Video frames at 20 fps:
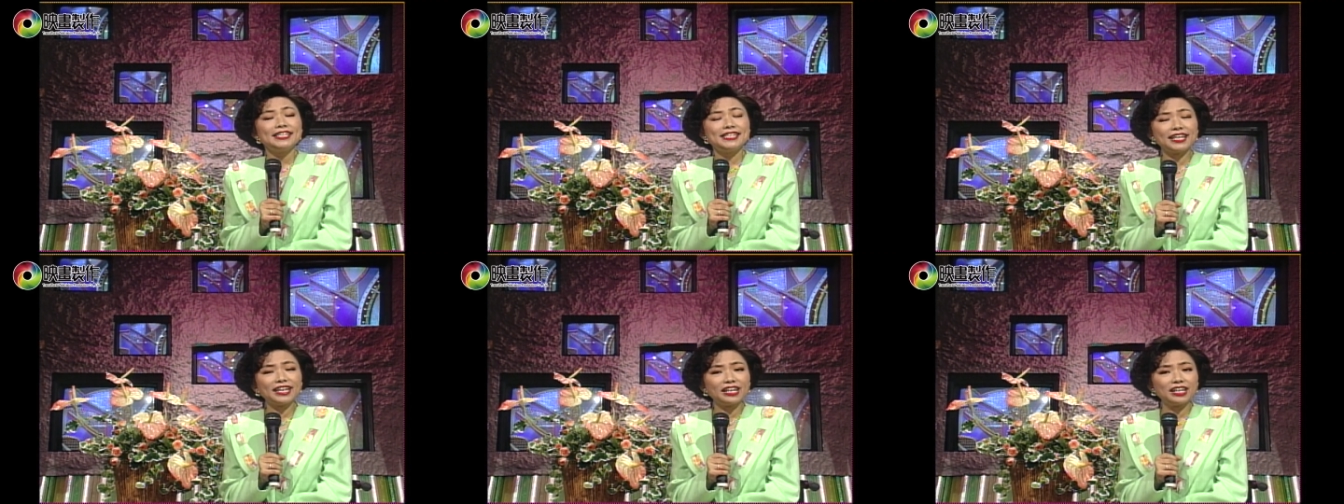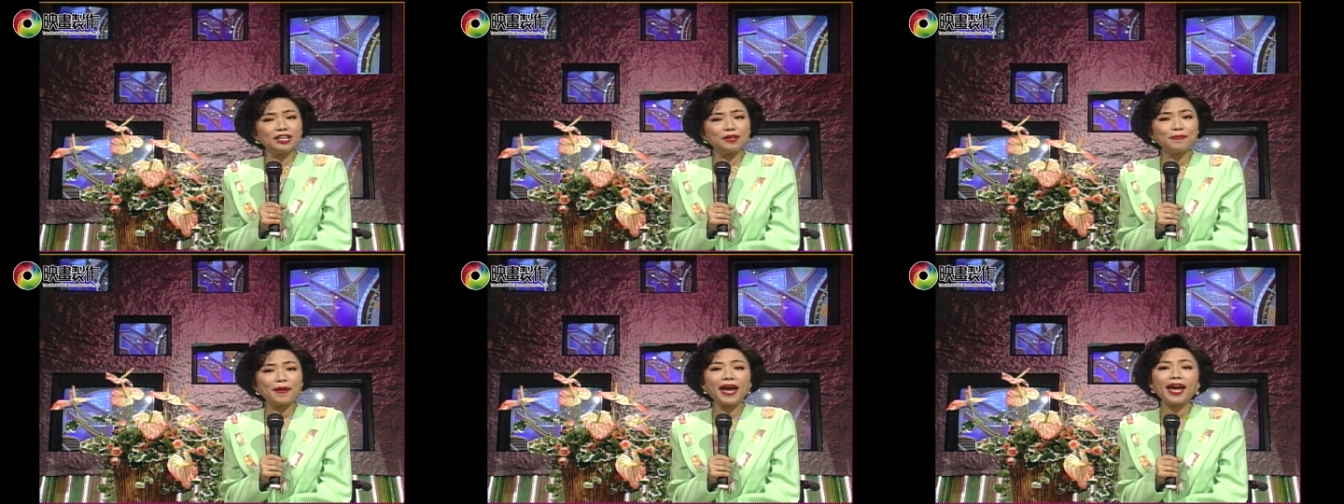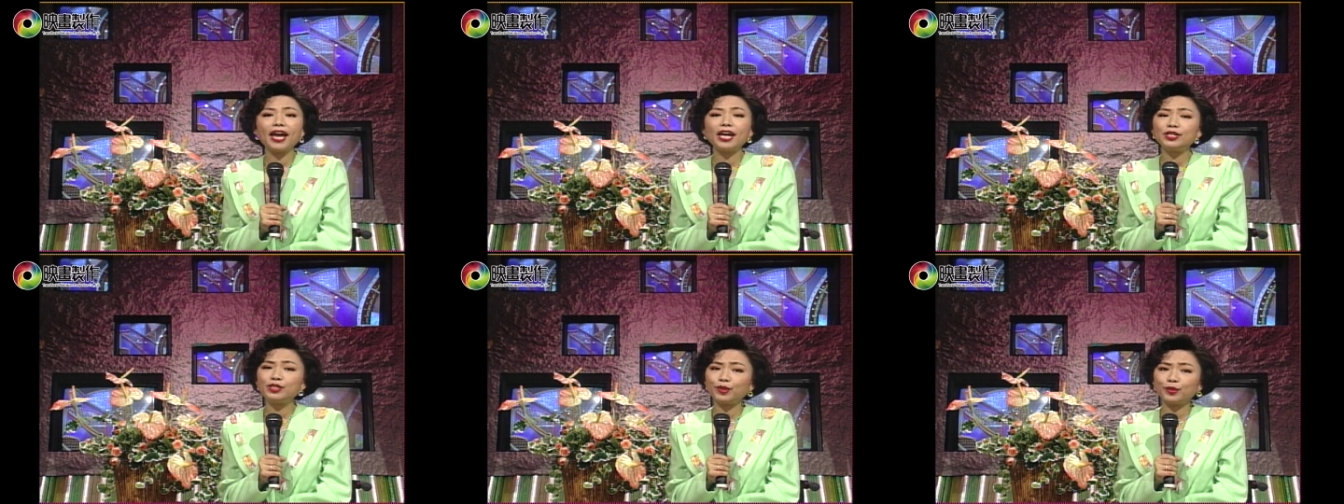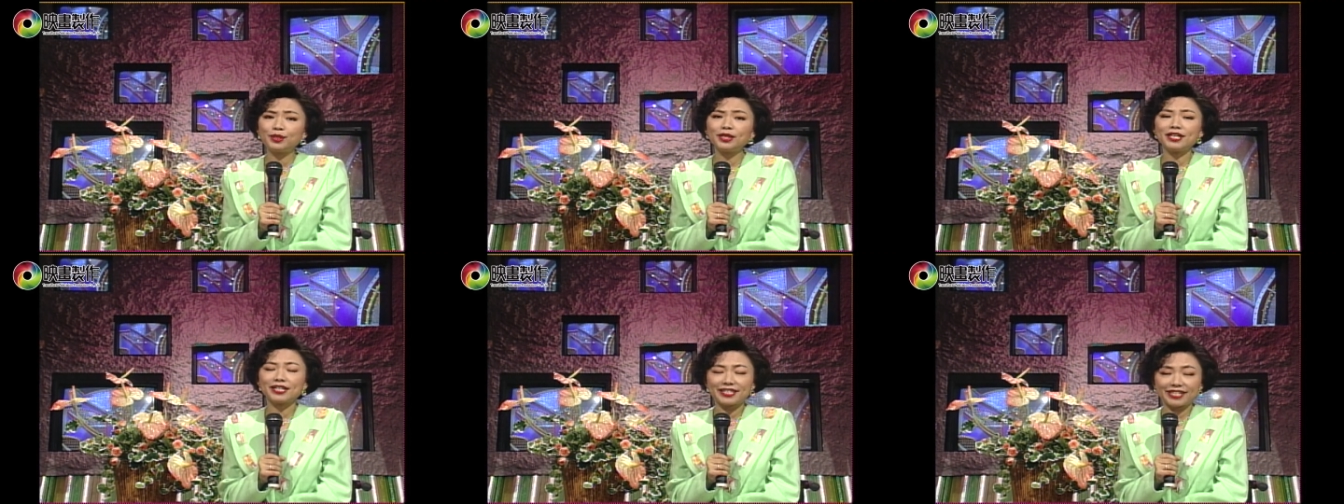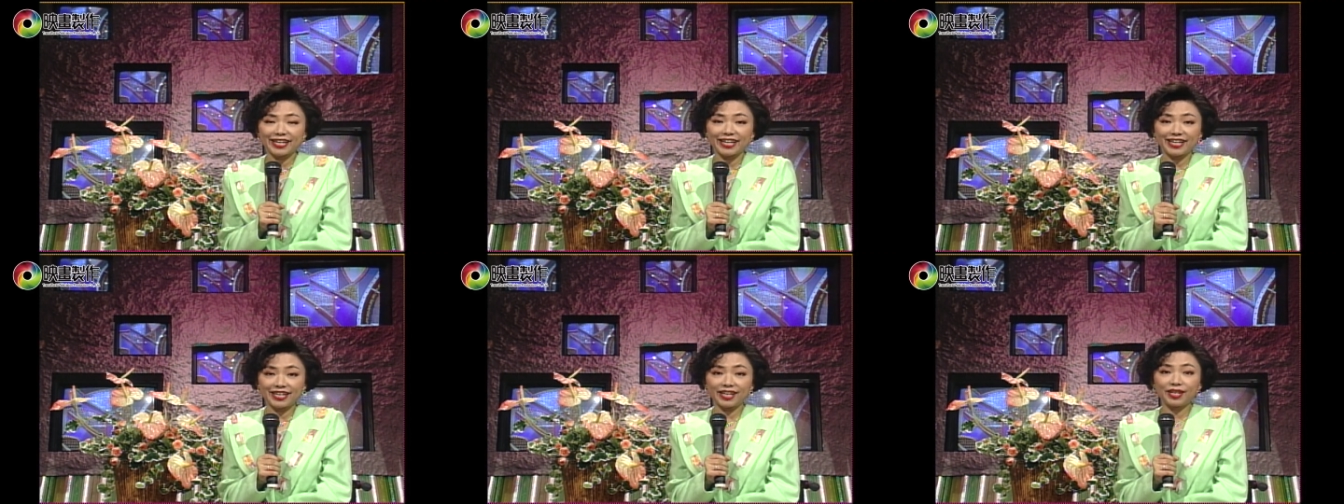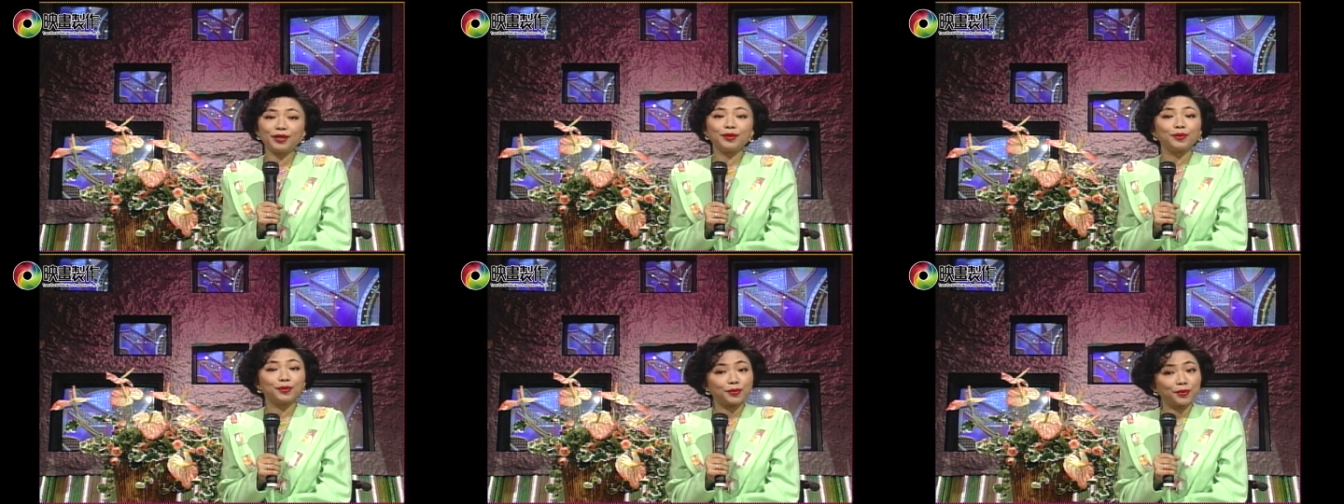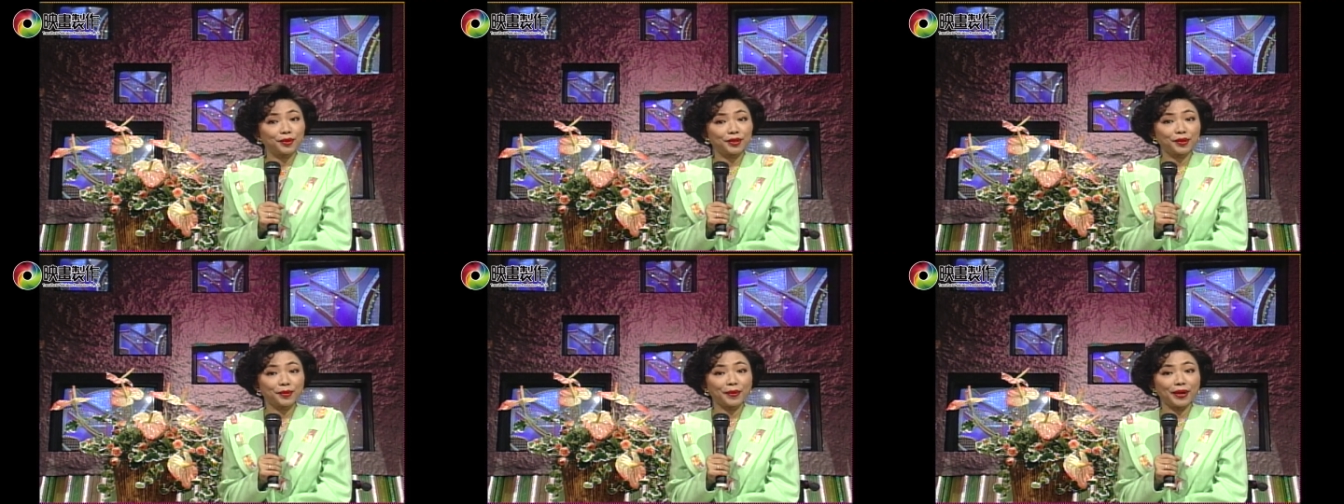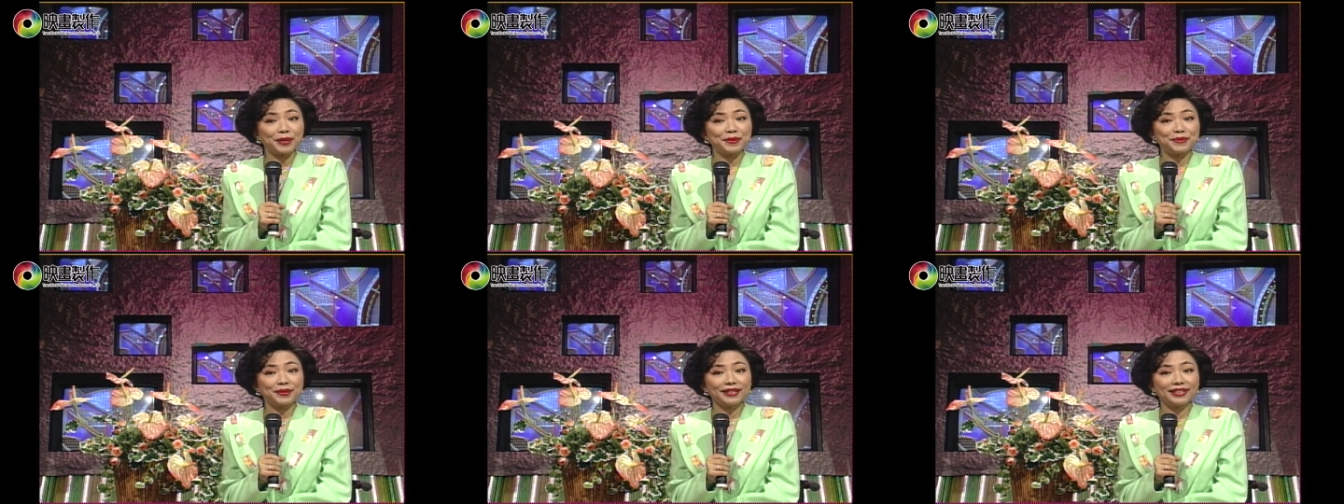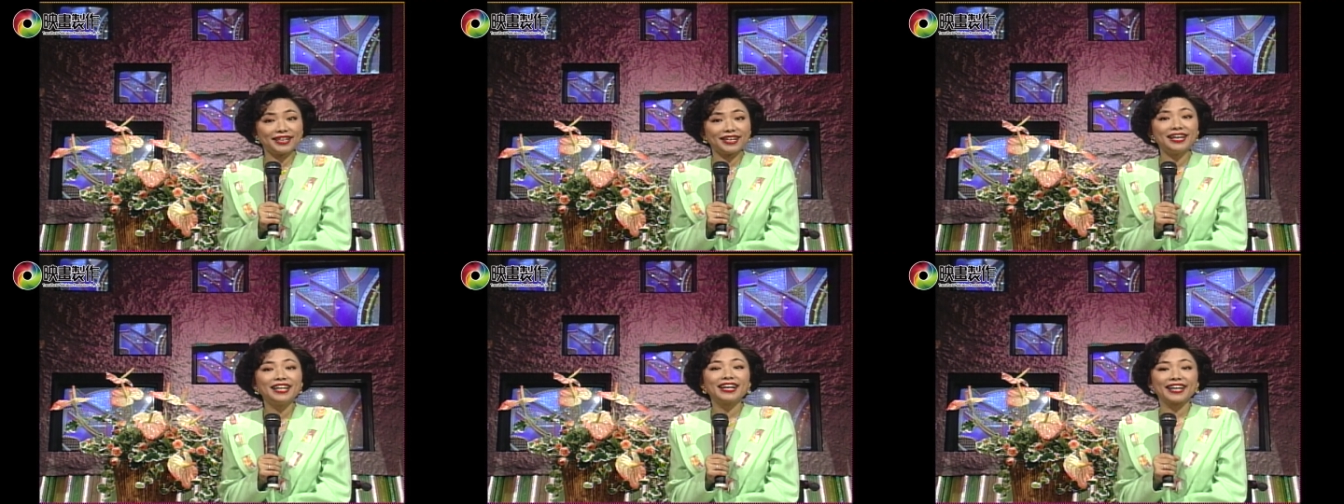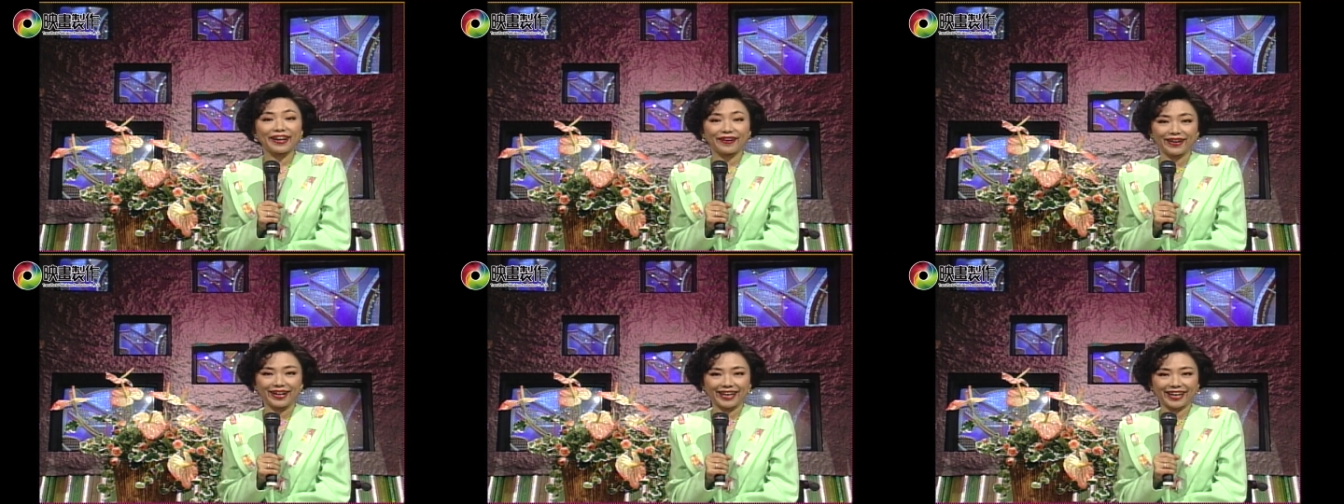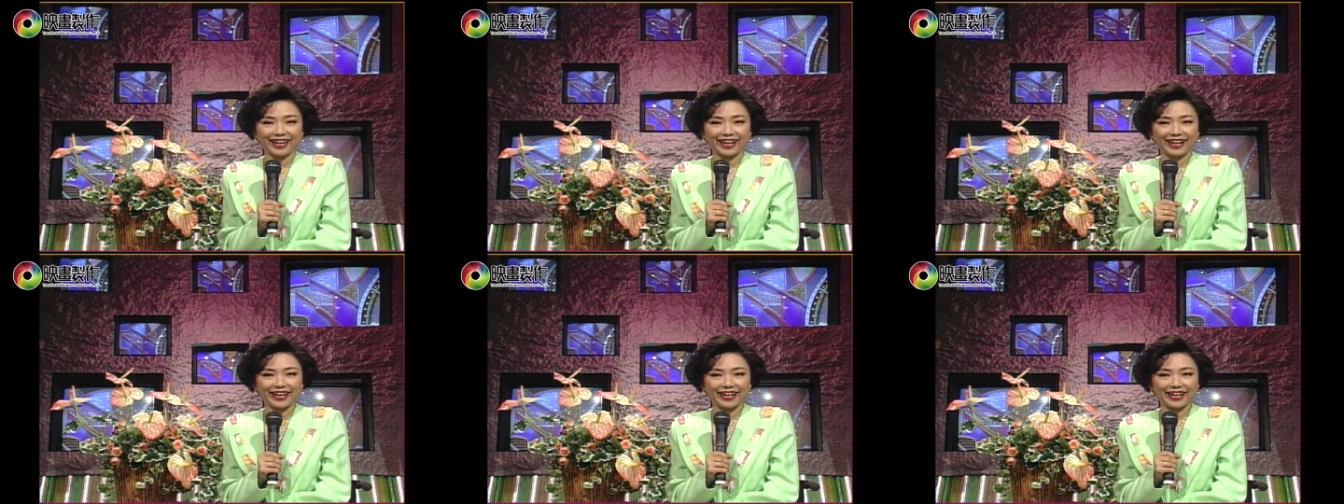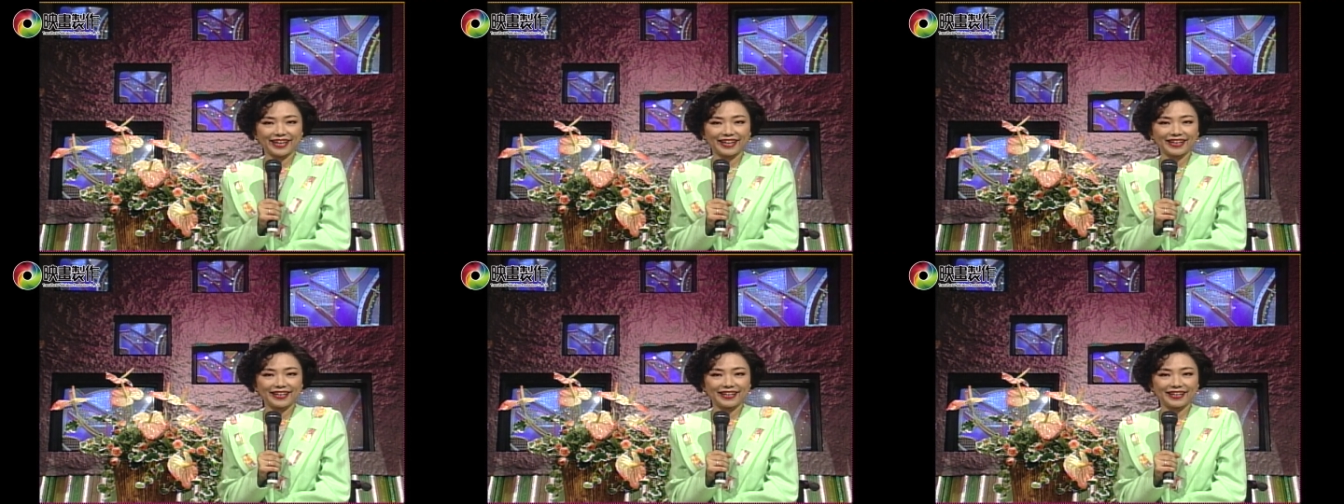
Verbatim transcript: 这个礼拜究竟谁又获得冠军呢？赶快来看看。